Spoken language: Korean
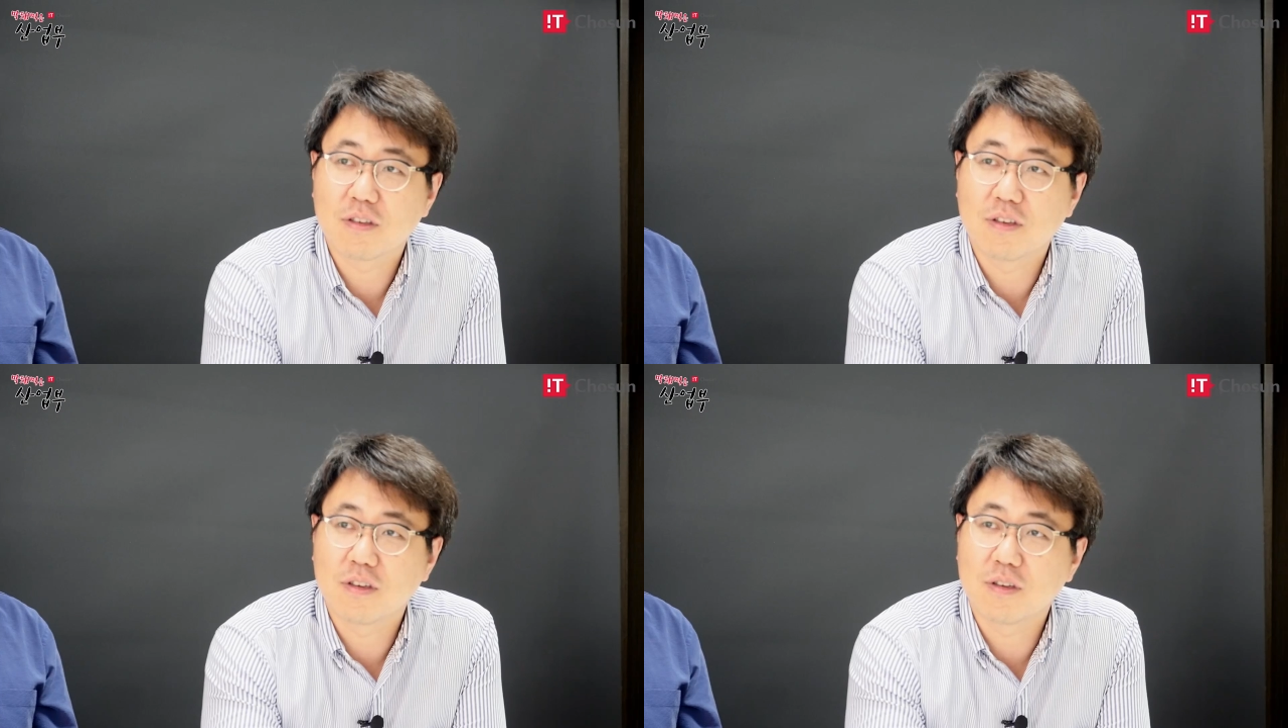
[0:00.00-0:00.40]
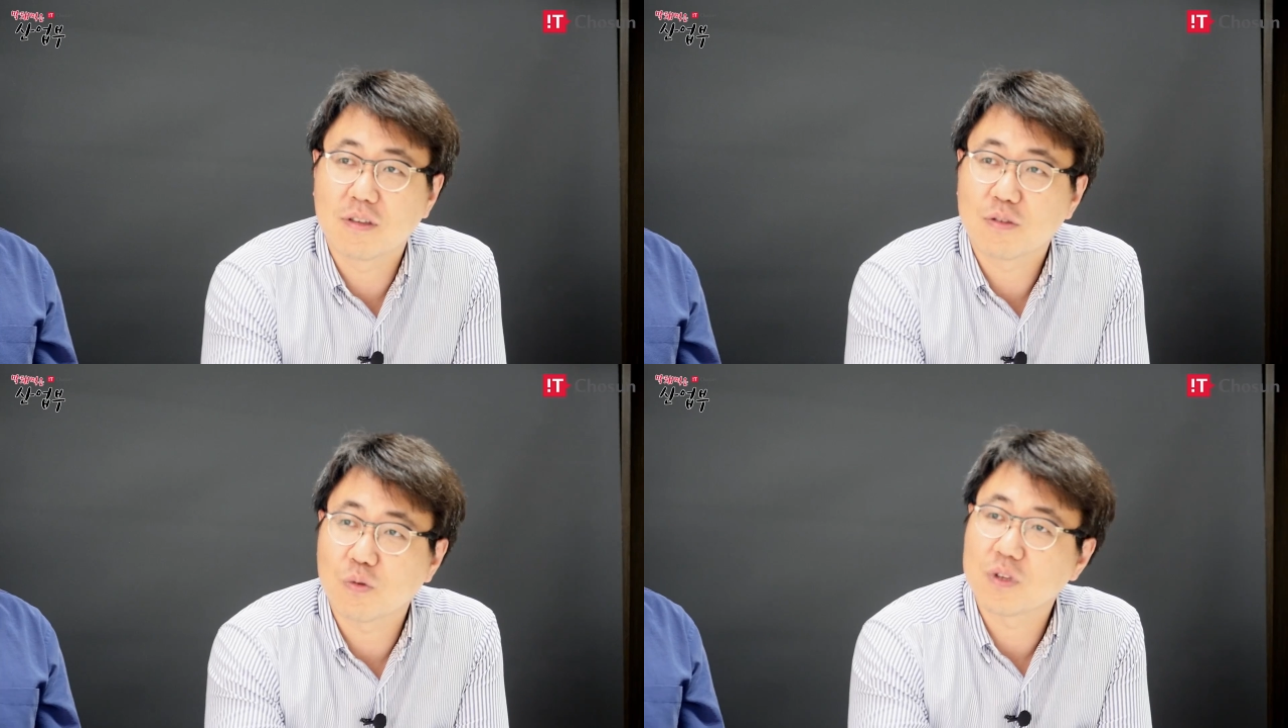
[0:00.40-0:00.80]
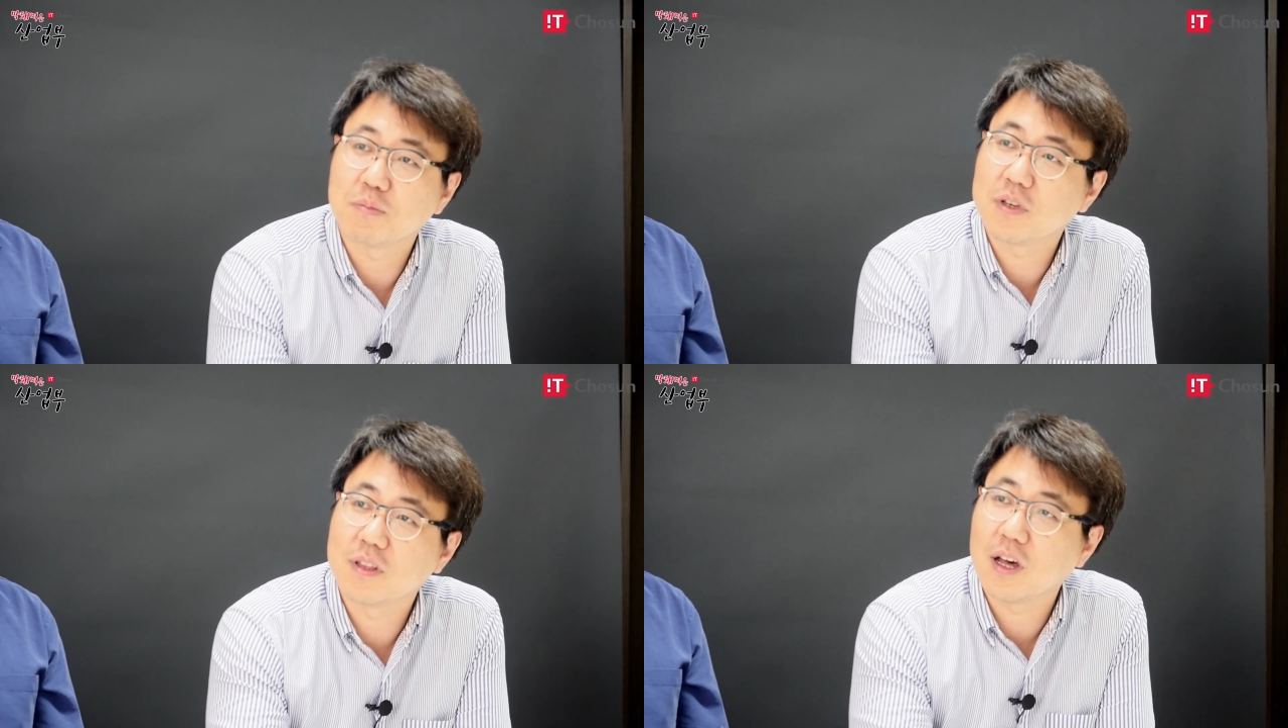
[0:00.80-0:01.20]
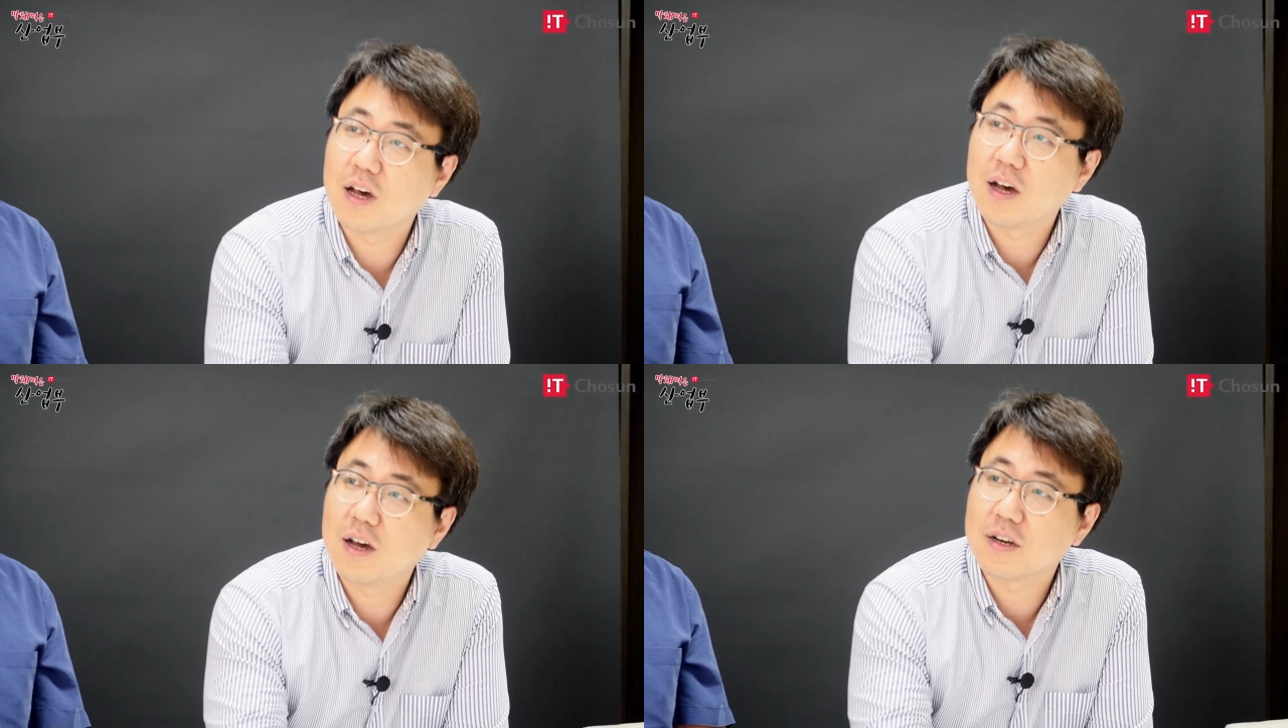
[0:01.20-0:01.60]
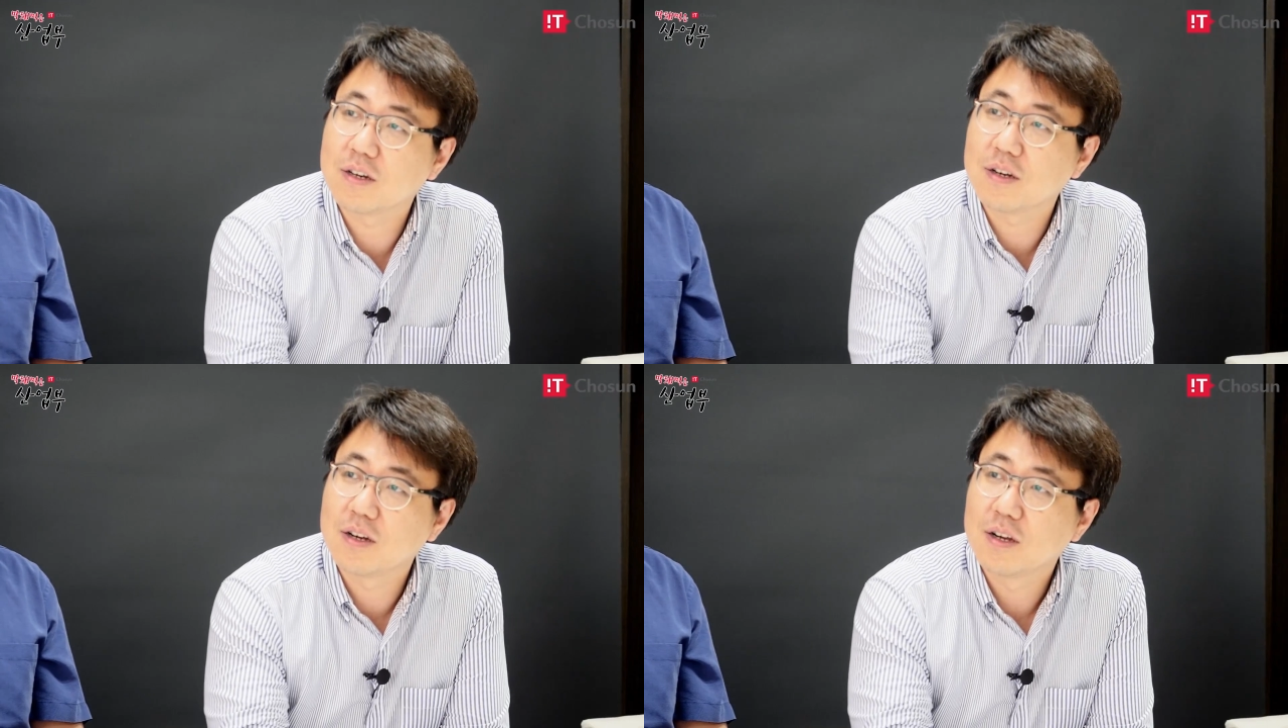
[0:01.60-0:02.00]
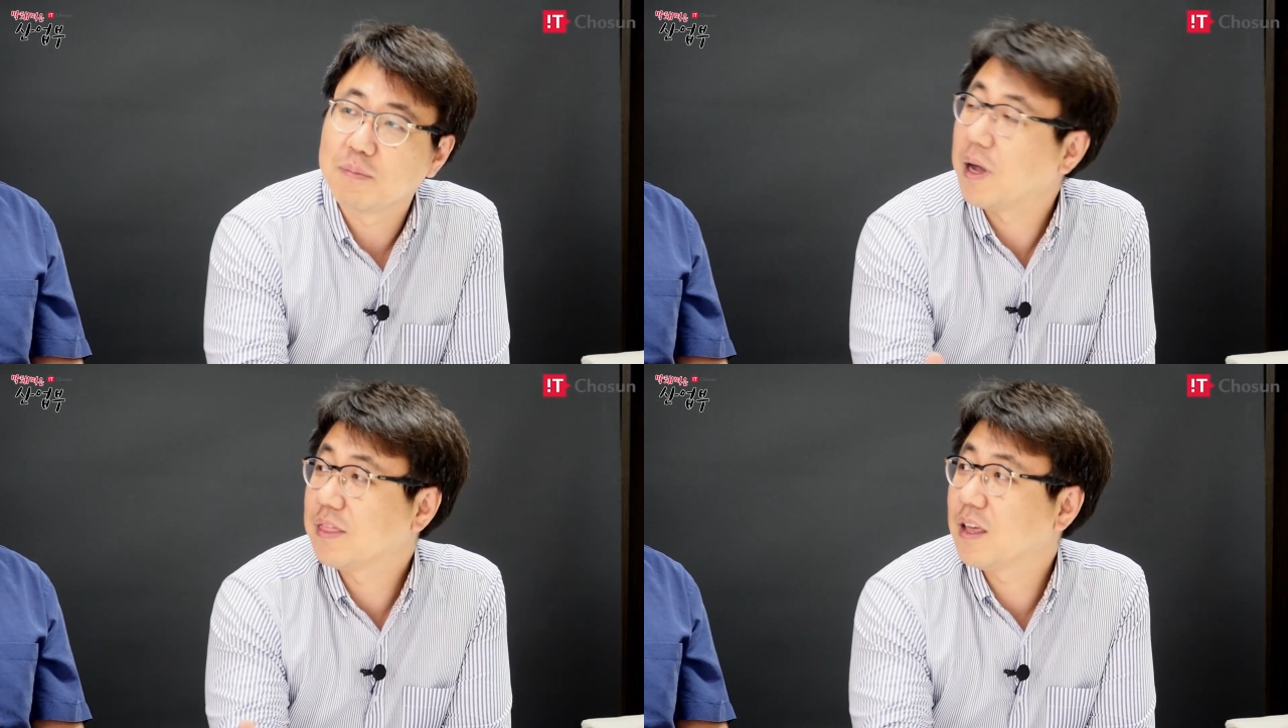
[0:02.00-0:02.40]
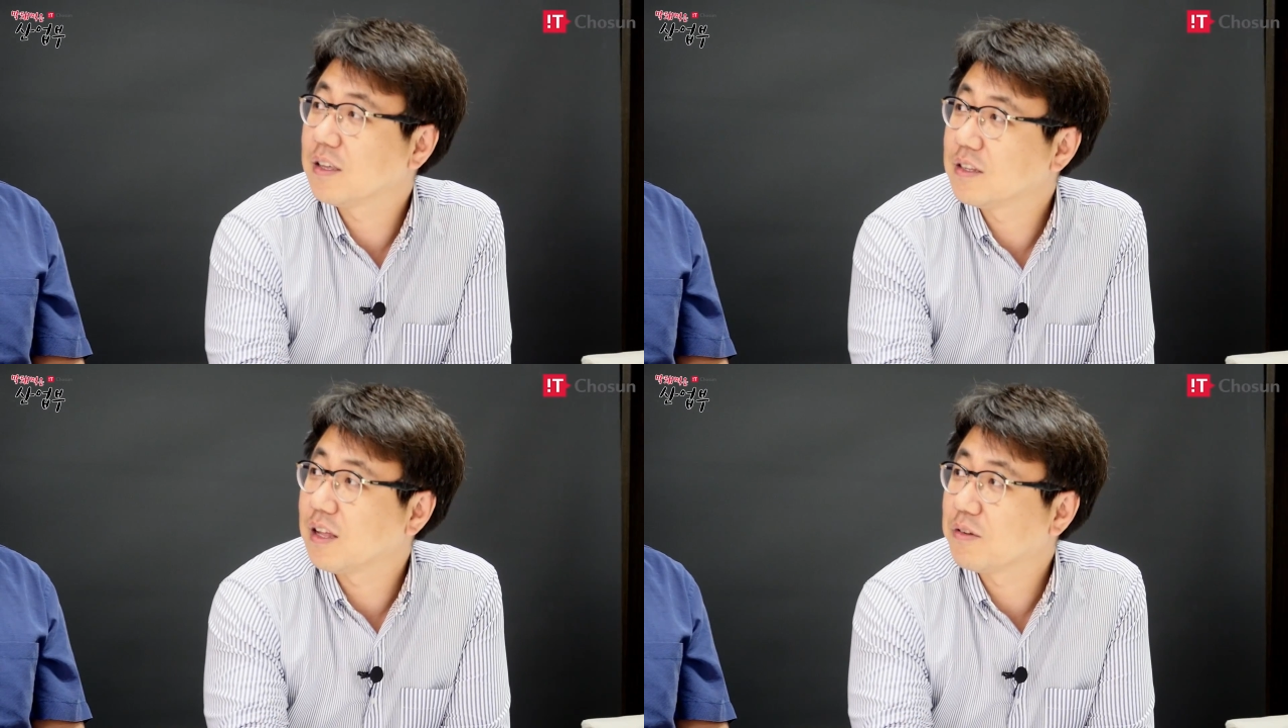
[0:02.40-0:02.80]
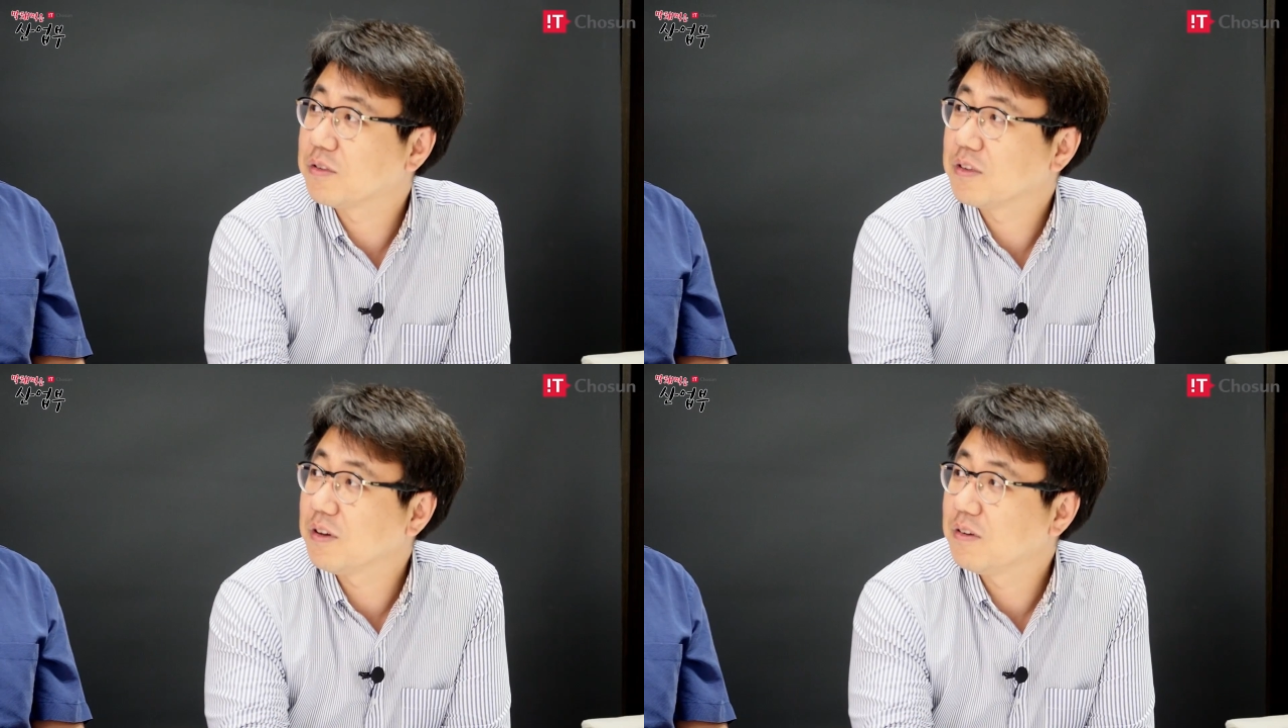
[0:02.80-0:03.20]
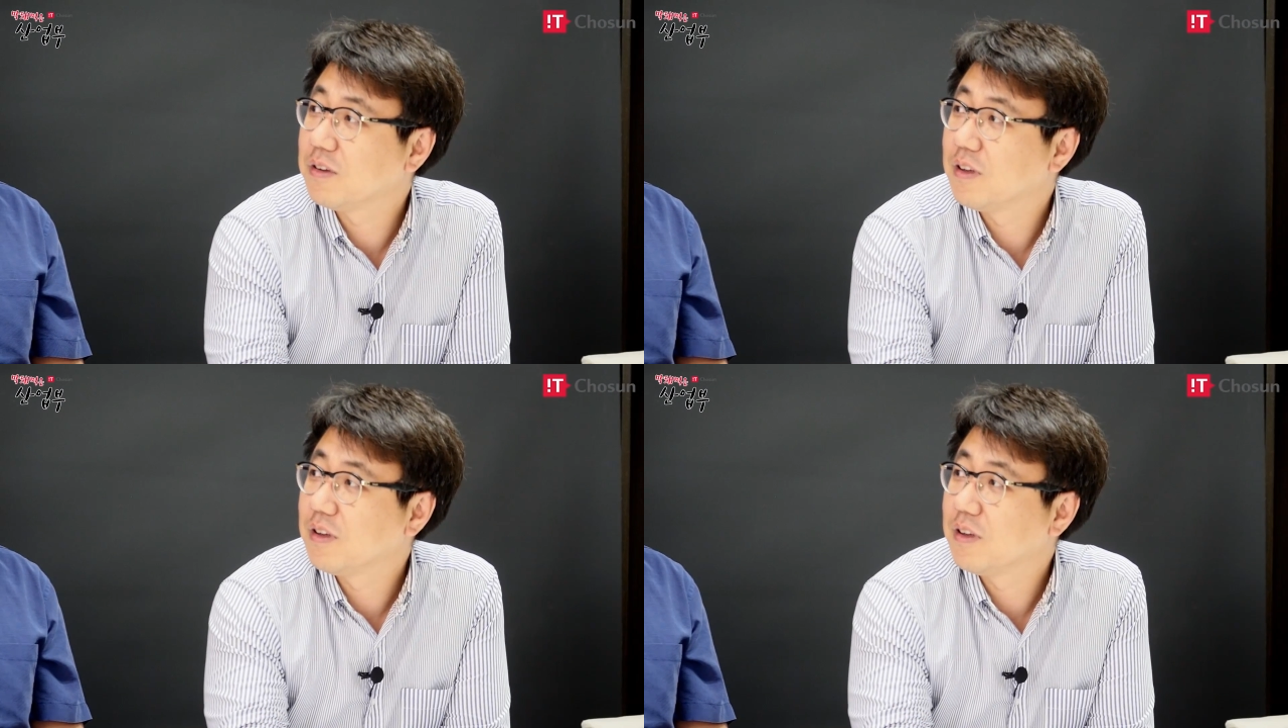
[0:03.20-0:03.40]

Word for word: 이 통신비 인하를 반대하지는 않거든요.